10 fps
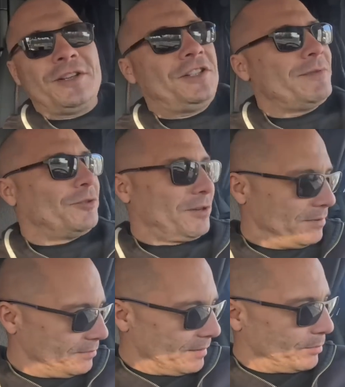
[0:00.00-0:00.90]
właśnie muszę
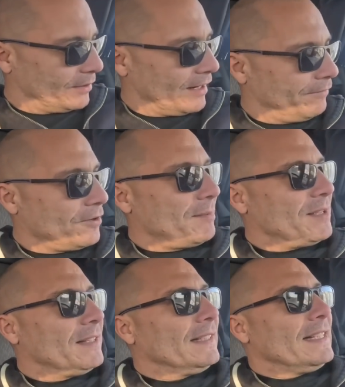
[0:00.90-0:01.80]
być pod
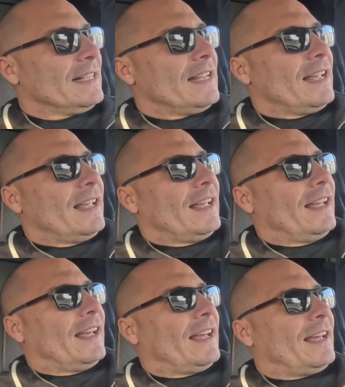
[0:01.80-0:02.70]
telefonem
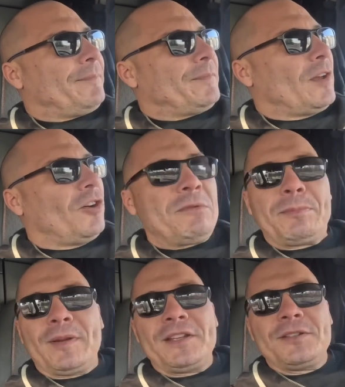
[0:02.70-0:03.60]
e, on mi
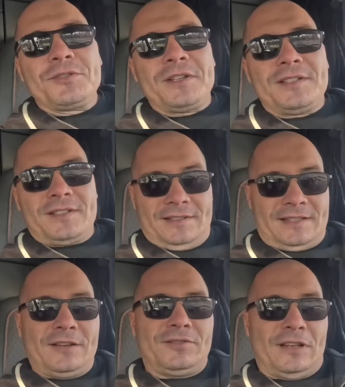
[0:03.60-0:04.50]
powiedział, że z
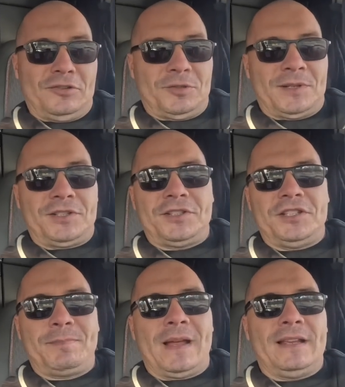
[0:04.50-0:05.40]
tego względu, że masz
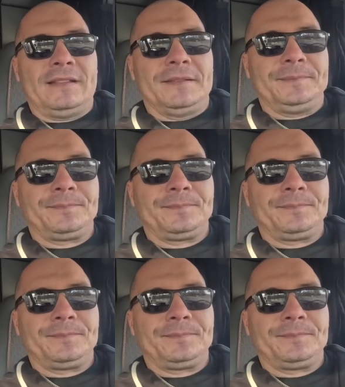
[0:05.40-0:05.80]
10 palet